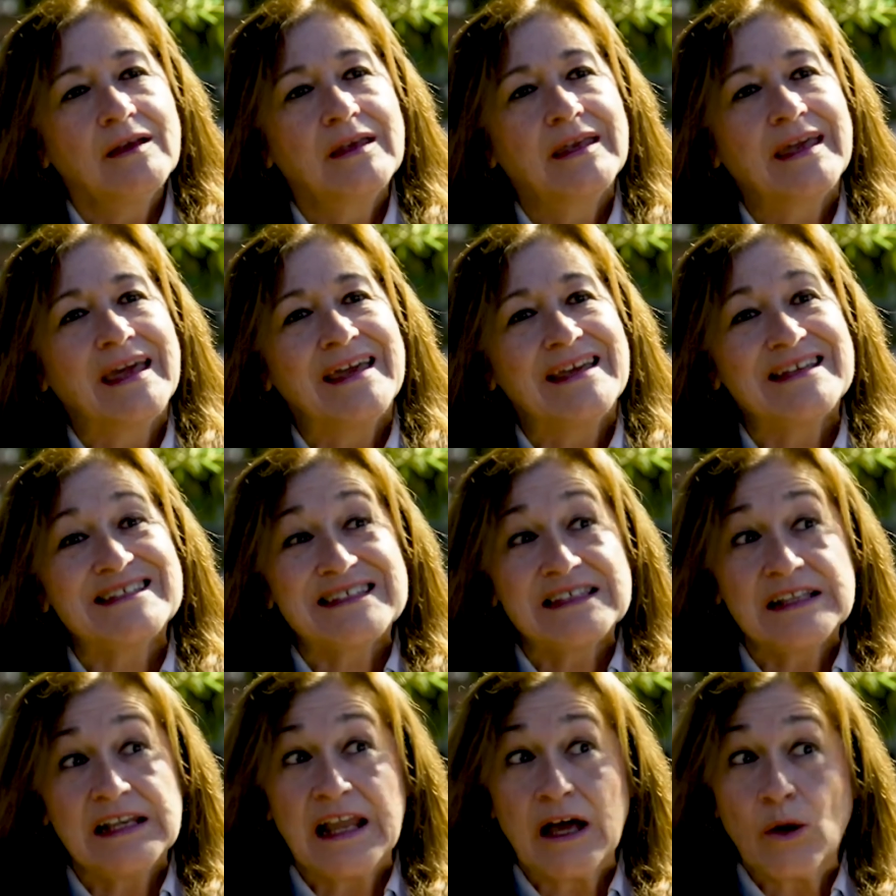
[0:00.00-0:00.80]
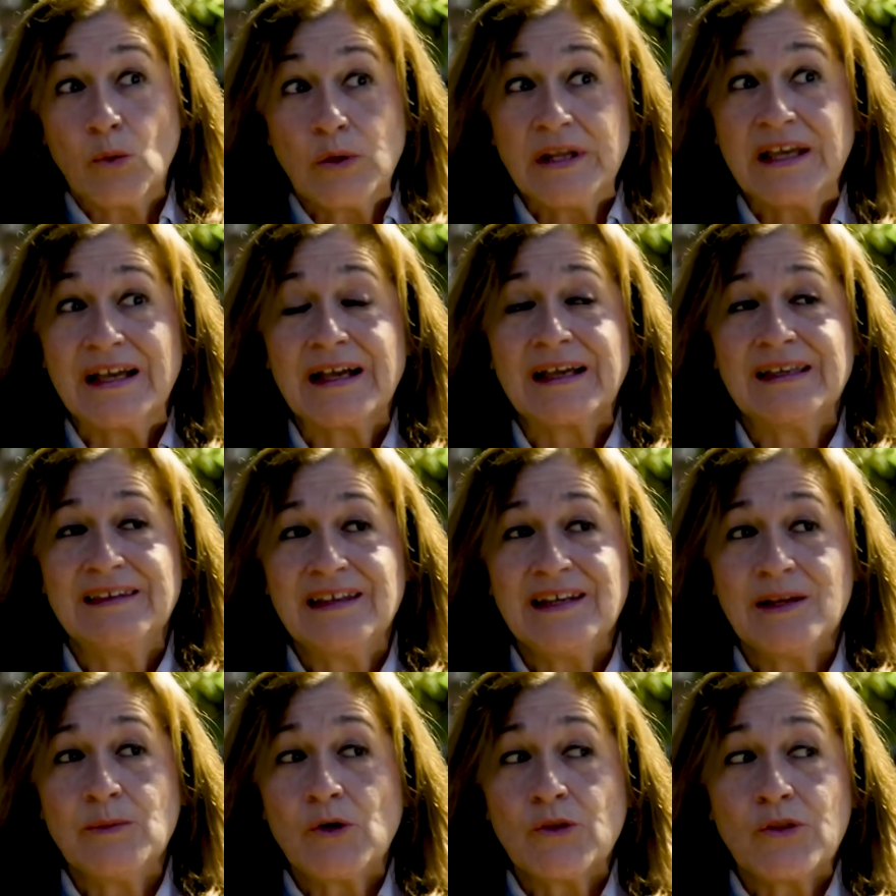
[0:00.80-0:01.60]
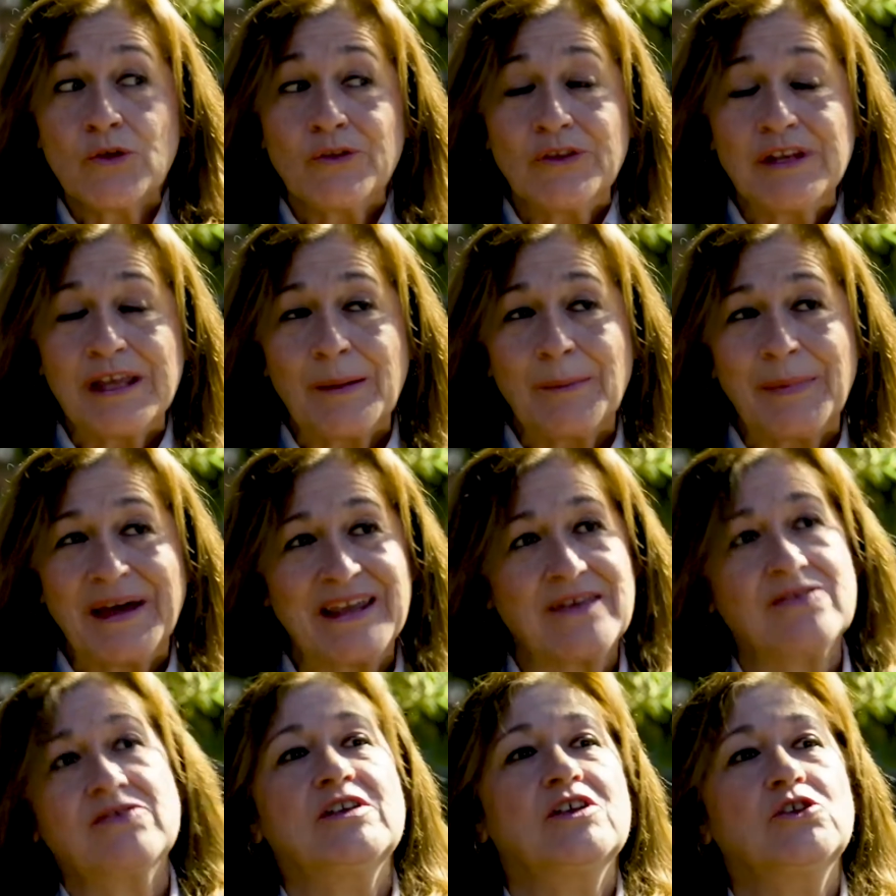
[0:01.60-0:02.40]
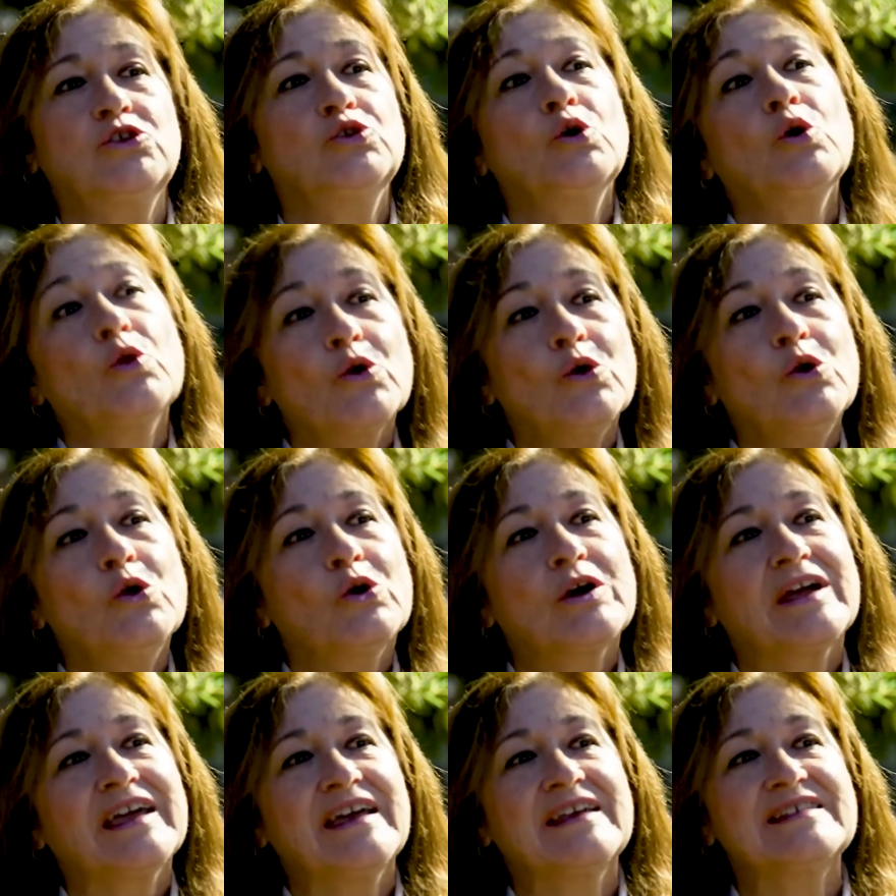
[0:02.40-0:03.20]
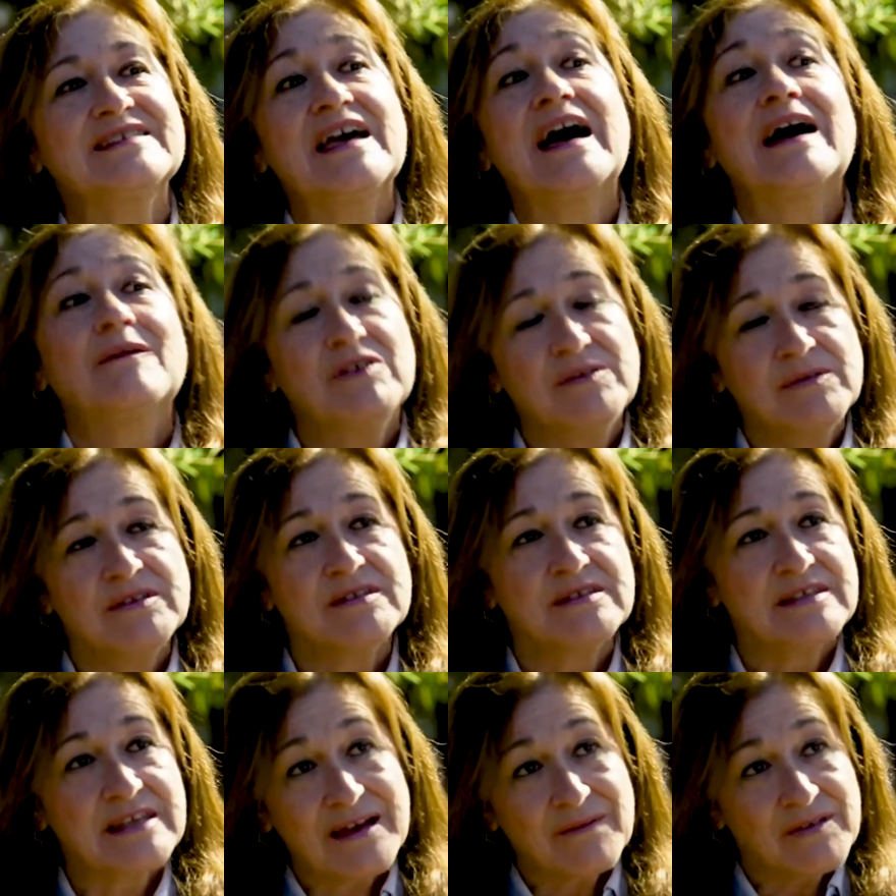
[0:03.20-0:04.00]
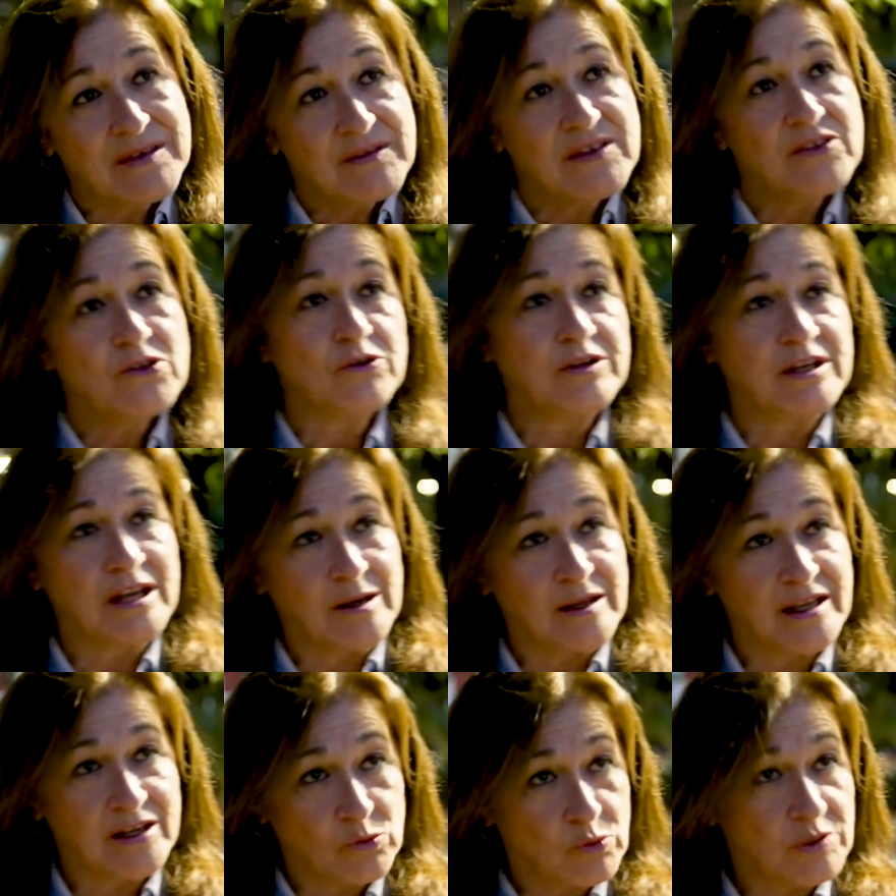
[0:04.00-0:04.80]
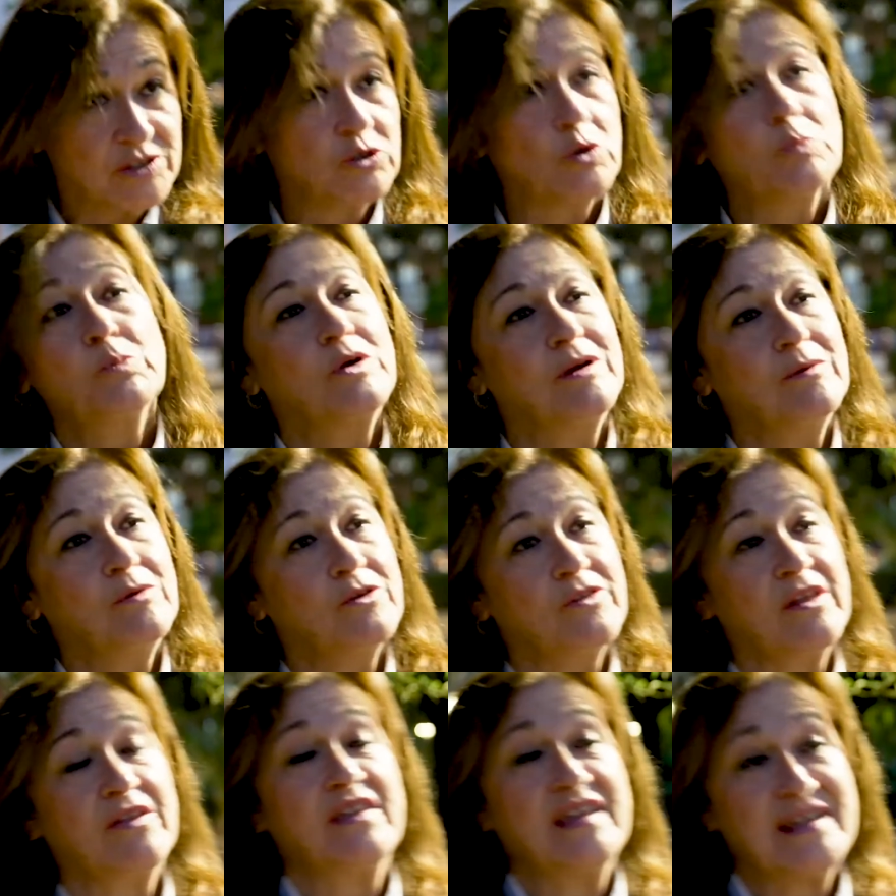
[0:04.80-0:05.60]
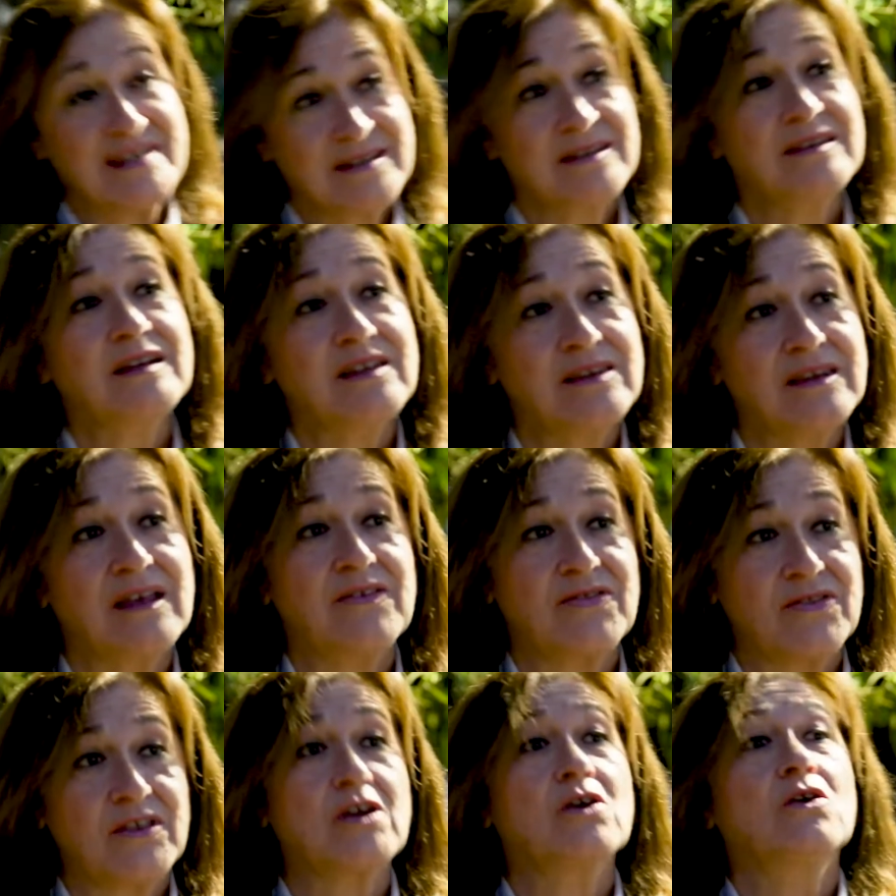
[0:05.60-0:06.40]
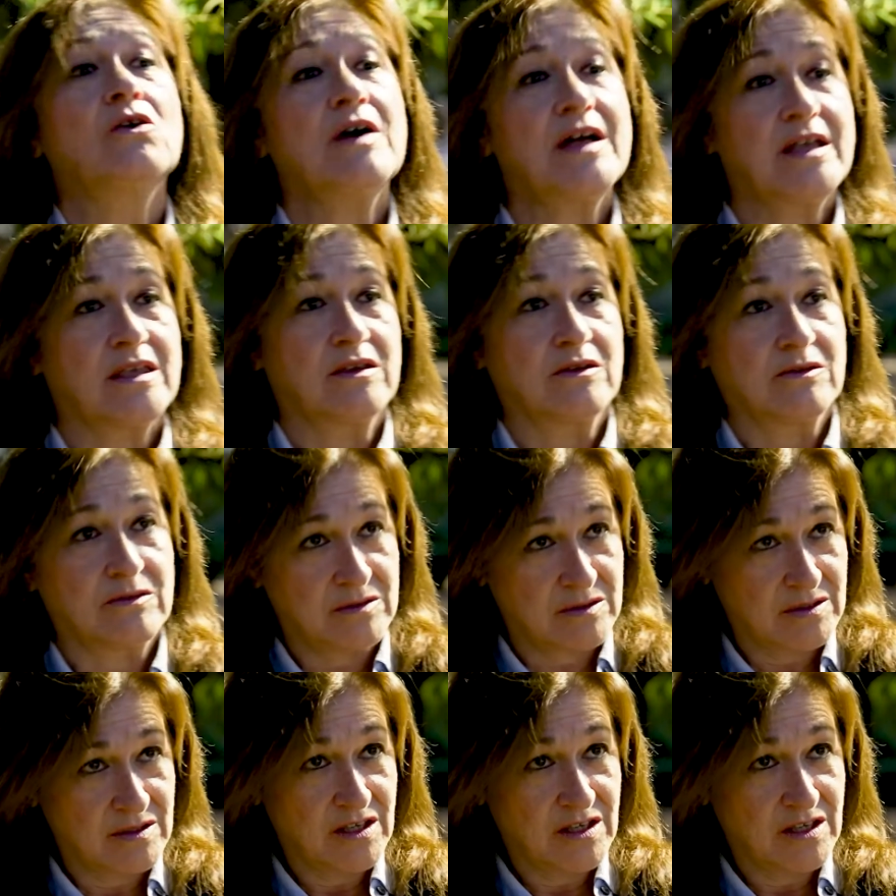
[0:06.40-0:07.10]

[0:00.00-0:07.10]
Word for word: que es la única que tenemos donde aparece todo lo que se ha vivido en, nuestro pueblo desde hace 35 años.